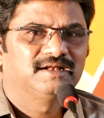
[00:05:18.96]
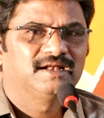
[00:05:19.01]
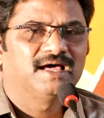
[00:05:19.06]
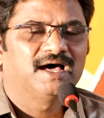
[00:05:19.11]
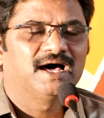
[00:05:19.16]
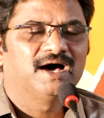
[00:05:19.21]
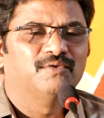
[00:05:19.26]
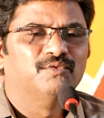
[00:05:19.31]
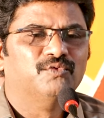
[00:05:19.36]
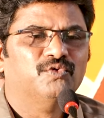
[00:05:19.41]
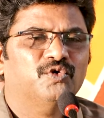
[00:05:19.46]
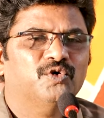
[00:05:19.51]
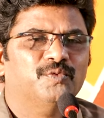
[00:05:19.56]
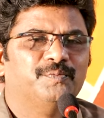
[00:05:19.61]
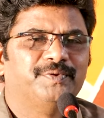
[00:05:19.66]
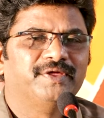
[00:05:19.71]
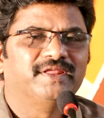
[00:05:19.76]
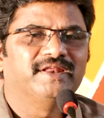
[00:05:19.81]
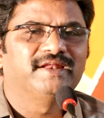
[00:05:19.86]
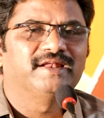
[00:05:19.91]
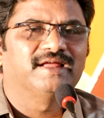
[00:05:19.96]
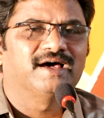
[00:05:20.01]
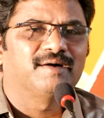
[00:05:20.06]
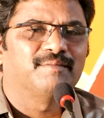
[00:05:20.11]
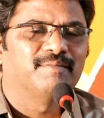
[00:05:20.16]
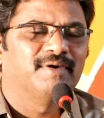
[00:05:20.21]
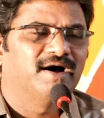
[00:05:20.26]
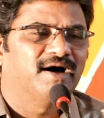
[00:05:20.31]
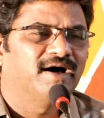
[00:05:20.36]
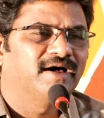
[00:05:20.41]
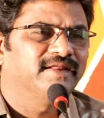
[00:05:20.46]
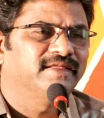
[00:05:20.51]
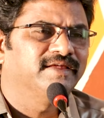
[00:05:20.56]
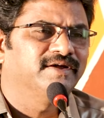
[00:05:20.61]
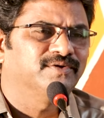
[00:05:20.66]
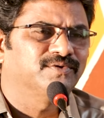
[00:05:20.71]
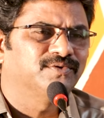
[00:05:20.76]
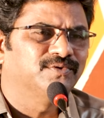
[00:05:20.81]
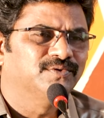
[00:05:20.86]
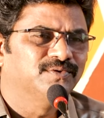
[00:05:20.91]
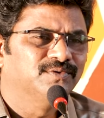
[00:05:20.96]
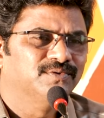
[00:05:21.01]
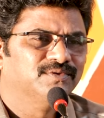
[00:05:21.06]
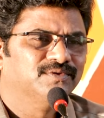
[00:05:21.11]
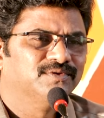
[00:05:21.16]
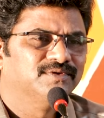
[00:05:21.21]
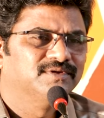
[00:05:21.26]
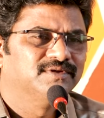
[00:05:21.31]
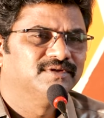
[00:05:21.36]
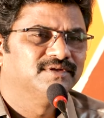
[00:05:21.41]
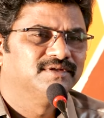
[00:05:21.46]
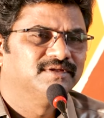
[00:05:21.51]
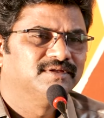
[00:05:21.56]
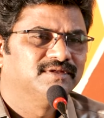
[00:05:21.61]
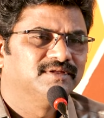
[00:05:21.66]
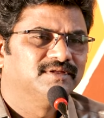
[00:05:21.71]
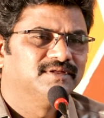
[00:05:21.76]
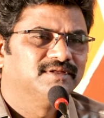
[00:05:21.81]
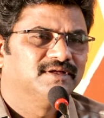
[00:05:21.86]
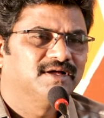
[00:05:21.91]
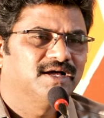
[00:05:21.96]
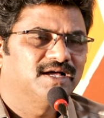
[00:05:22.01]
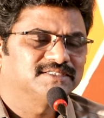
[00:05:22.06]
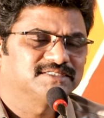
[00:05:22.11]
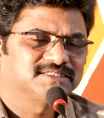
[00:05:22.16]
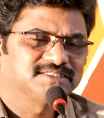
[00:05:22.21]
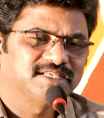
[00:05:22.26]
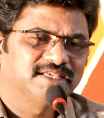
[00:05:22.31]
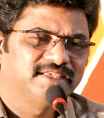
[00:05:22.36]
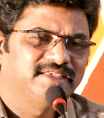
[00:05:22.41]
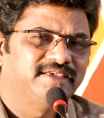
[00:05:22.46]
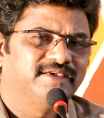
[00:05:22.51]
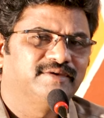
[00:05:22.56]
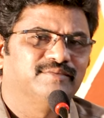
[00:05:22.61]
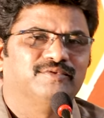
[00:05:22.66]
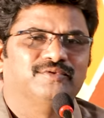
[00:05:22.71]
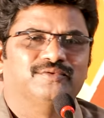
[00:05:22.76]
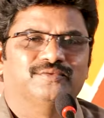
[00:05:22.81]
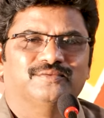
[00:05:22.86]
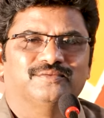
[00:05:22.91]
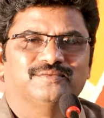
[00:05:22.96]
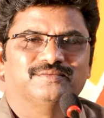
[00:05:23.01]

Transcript: నా ఊపిరి నా భార్యకు అసహ్యము